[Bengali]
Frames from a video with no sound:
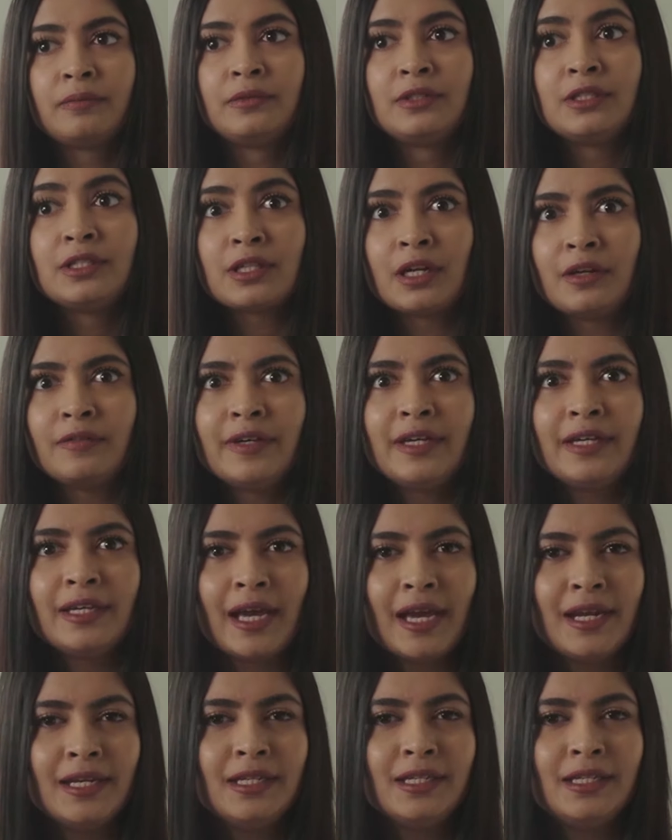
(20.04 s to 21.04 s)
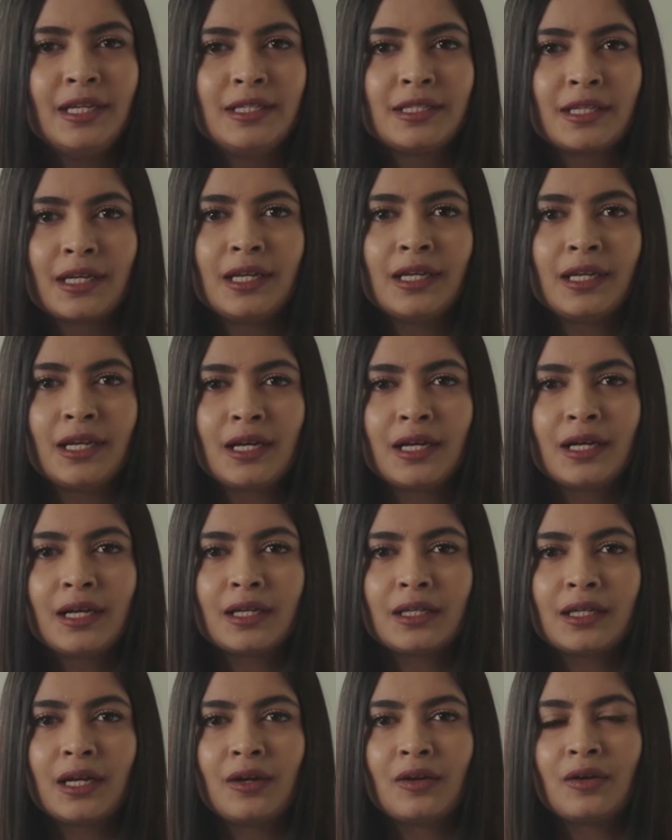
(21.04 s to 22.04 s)
ডিজার্ভিং ক্যান্ডিডেট কিনা
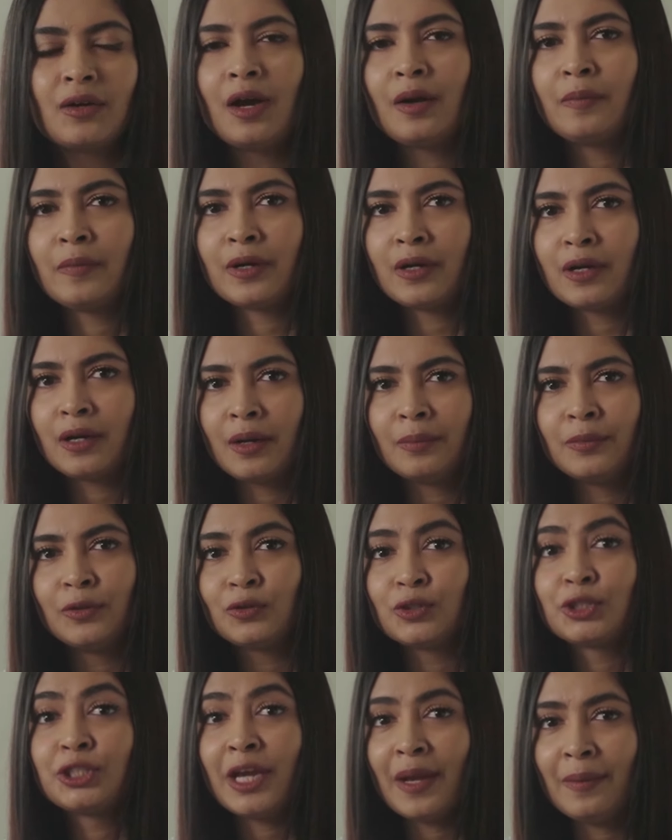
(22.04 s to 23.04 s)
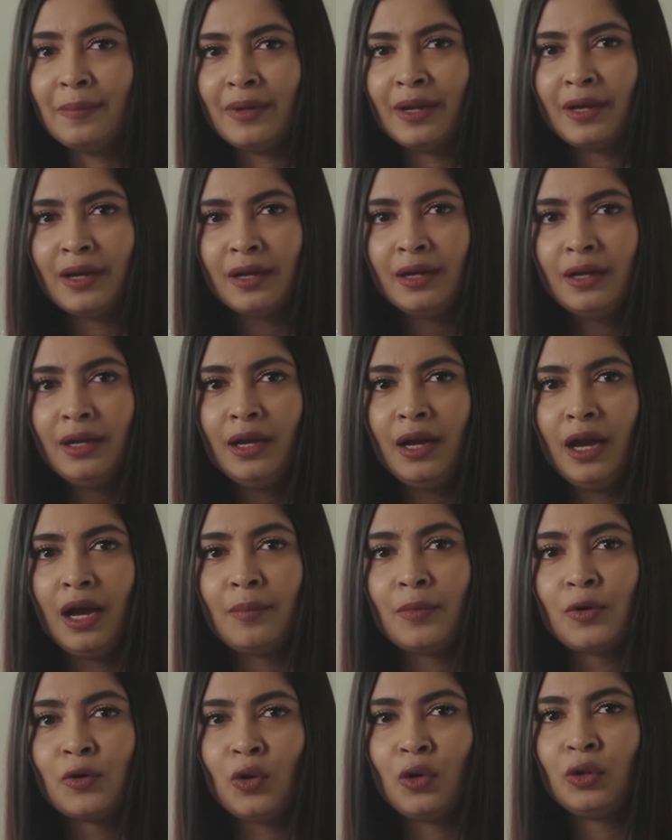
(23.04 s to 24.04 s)
কারণ আমার আমি তো শ্যামলা
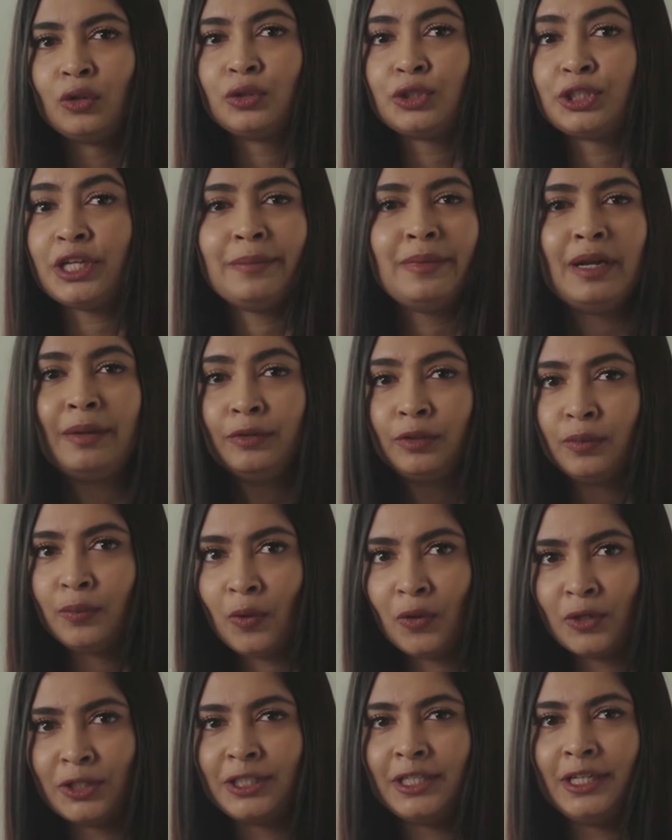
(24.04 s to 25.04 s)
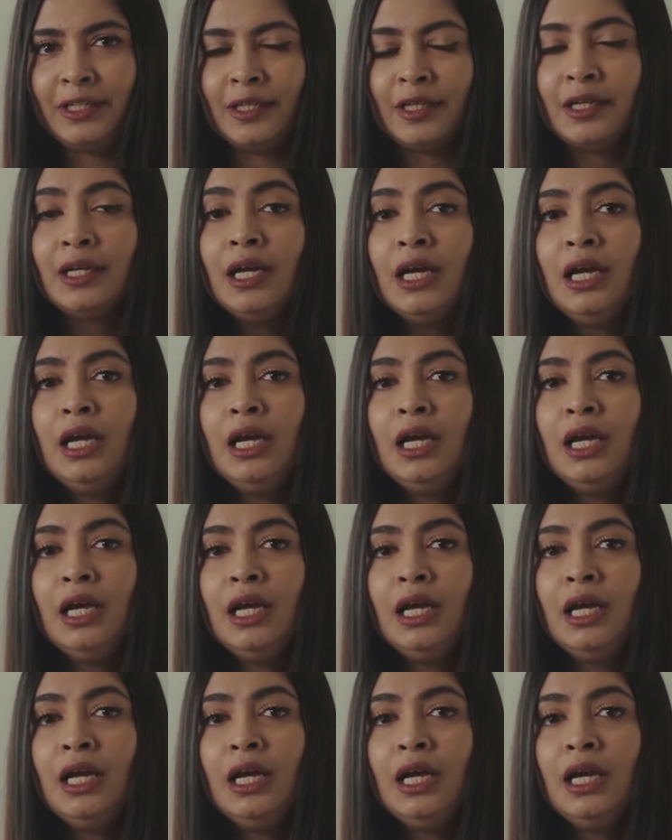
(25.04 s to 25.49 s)
আমার রং তো শ্যামলা আমি তো ফর্সা না